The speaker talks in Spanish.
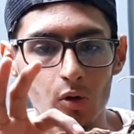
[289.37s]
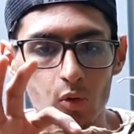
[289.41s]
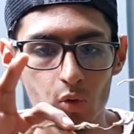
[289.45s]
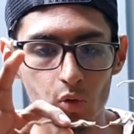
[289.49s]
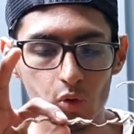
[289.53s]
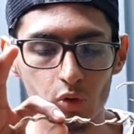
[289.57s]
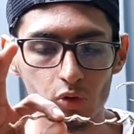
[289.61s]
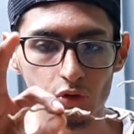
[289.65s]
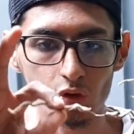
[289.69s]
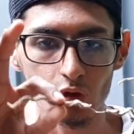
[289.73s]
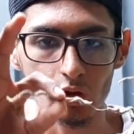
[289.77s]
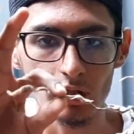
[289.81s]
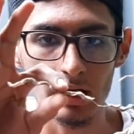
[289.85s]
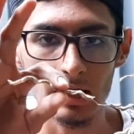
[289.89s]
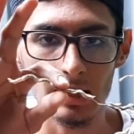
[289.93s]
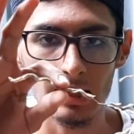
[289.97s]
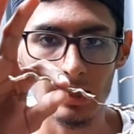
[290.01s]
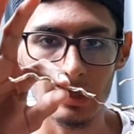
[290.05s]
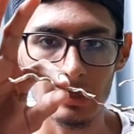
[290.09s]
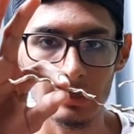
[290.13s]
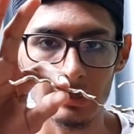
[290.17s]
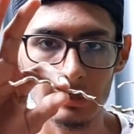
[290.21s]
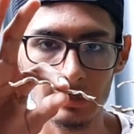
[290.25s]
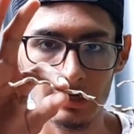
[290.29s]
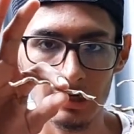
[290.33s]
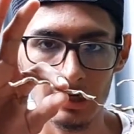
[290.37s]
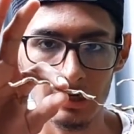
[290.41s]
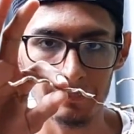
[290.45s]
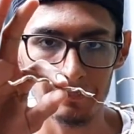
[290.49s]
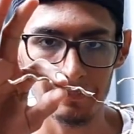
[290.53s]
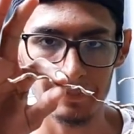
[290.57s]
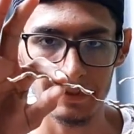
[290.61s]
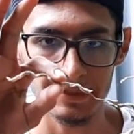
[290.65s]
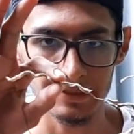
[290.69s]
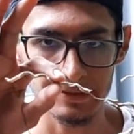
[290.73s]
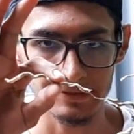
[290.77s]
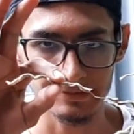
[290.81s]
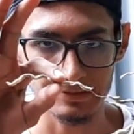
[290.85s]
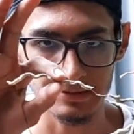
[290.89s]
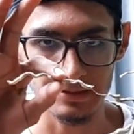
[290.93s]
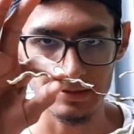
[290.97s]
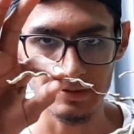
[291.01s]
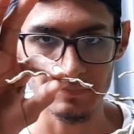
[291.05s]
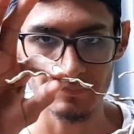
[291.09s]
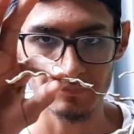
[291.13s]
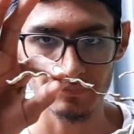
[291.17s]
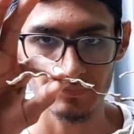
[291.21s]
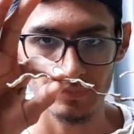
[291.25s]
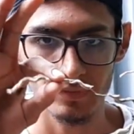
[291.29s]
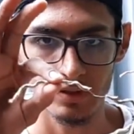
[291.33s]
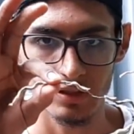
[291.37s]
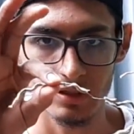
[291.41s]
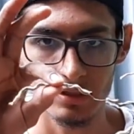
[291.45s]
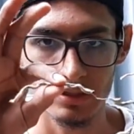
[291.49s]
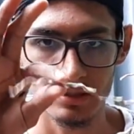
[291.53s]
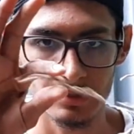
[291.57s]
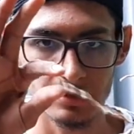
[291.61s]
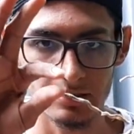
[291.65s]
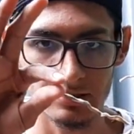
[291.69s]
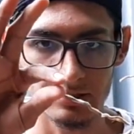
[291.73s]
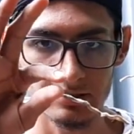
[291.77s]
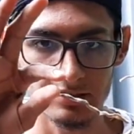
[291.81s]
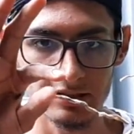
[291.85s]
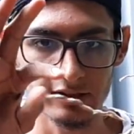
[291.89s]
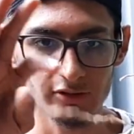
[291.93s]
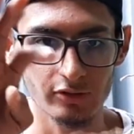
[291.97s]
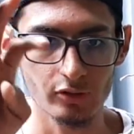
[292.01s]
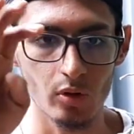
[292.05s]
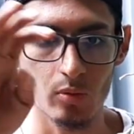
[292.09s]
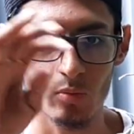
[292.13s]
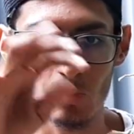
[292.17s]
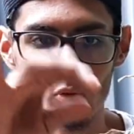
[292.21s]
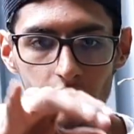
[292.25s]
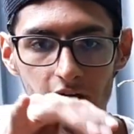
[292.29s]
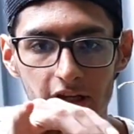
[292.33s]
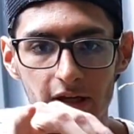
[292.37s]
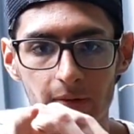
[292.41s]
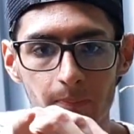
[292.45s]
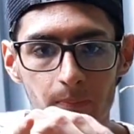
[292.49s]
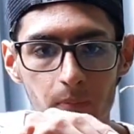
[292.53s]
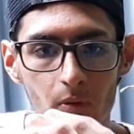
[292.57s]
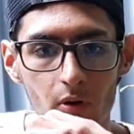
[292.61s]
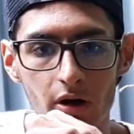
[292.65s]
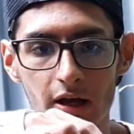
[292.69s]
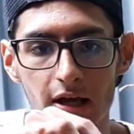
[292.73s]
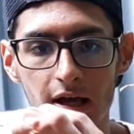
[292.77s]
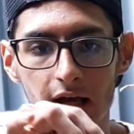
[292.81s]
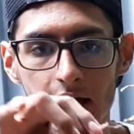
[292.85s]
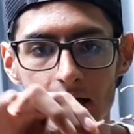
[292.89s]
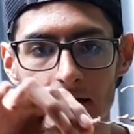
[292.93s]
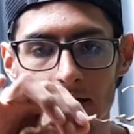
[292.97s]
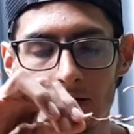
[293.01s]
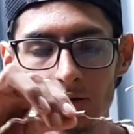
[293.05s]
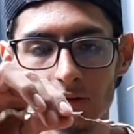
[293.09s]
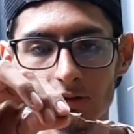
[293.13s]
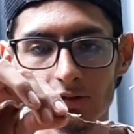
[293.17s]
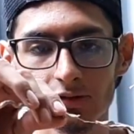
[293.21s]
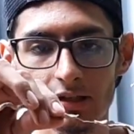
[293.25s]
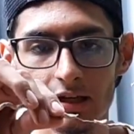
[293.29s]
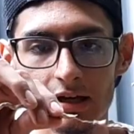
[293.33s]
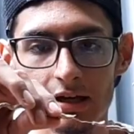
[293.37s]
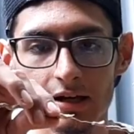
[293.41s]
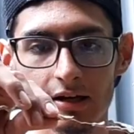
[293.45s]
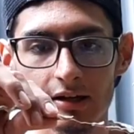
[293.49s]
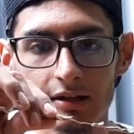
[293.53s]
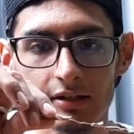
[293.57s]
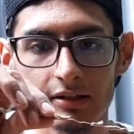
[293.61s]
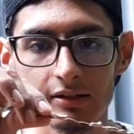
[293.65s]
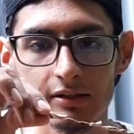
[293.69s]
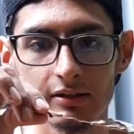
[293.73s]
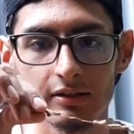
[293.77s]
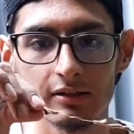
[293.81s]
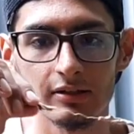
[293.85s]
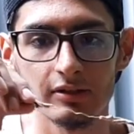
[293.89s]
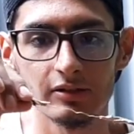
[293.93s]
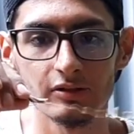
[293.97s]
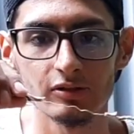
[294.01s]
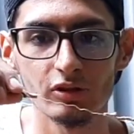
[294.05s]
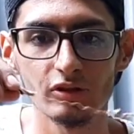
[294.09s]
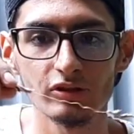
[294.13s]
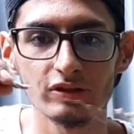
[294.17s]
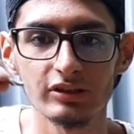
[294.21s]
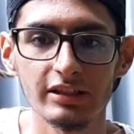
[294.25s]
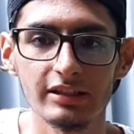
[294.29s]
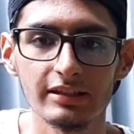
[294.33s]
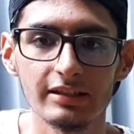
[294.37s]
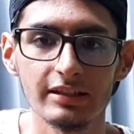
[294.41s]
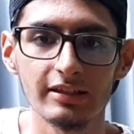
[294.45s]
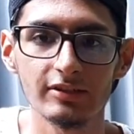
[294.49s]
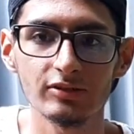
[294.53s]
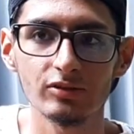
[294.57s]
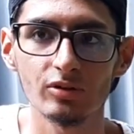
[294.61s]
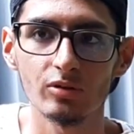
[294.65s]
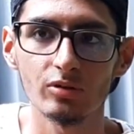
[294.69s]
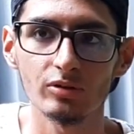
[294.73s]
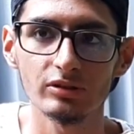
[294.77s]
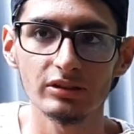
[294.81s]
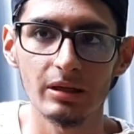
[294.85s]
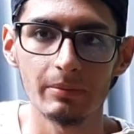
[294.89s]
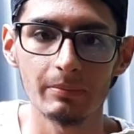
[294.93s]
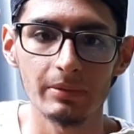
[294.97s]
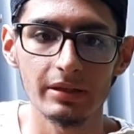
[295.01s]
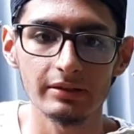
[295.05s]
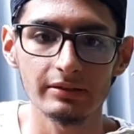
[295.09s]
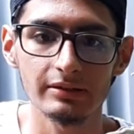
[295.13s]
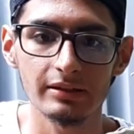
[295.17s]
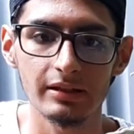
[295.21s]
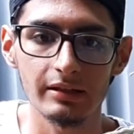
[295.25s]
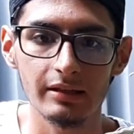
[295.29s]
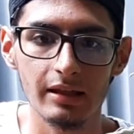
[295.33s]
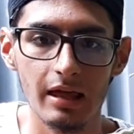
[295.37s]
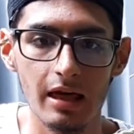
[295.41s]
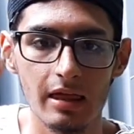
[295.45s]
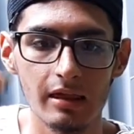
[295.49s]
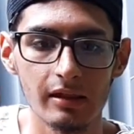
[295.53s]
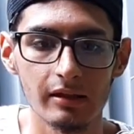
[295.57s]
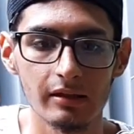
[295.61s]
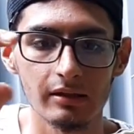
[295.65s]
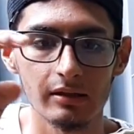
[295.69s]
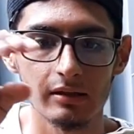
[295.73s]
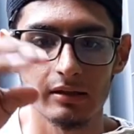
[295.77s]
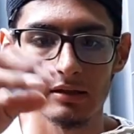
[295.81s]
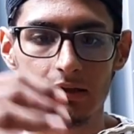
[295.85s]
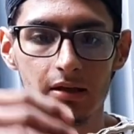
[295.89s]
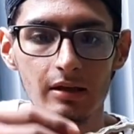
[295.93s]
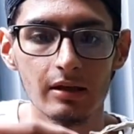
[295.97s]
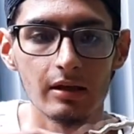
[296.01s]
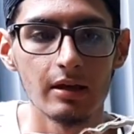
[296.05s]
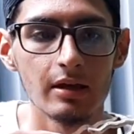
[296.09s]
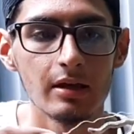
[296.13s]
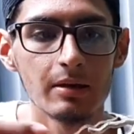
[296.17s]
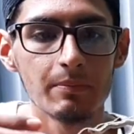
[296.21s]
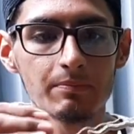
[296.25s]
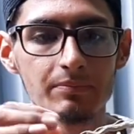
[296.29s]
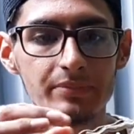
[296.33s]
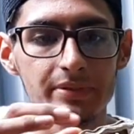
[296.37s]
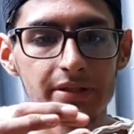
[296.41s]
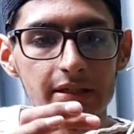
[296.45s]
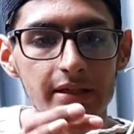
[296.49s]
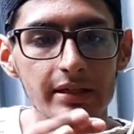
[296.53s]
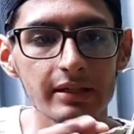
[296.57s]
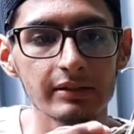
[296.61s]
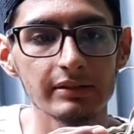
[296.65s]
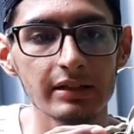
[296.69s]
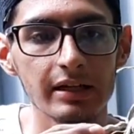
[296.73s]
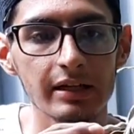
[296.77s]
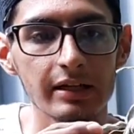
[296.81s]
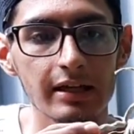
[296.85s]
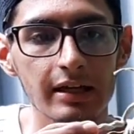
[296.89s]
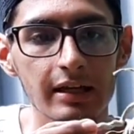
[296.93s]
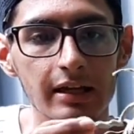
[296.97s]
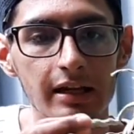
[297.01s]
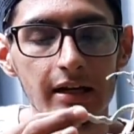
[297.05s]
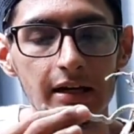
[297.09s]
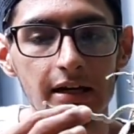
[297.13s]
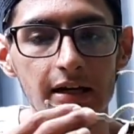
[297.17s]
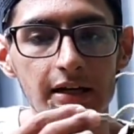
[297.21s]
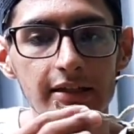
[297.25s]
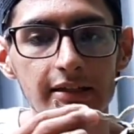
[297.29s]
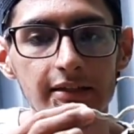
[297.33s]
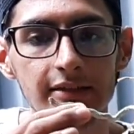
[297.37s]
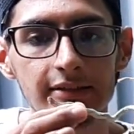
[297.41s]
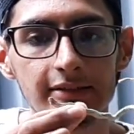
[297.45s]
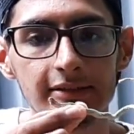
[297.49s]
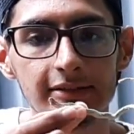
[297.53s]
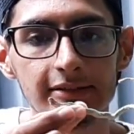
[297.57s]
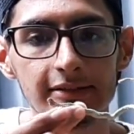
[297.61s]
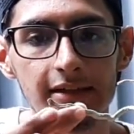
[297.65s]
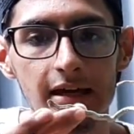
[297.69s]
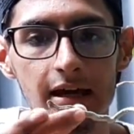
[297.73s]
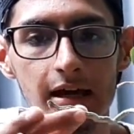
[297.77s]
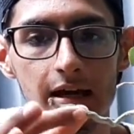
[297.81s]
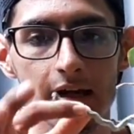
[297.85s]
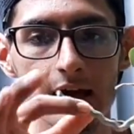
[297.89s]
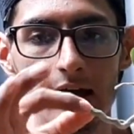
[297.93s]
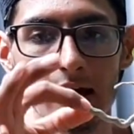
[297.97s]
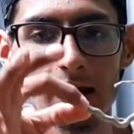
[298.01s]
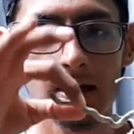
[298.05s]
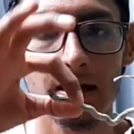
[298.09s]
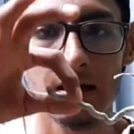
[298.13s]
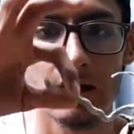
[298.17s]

uno la aprieta y es como una esponja, o sea, no tiene absolutamente nada. Mientras que la raíz sana,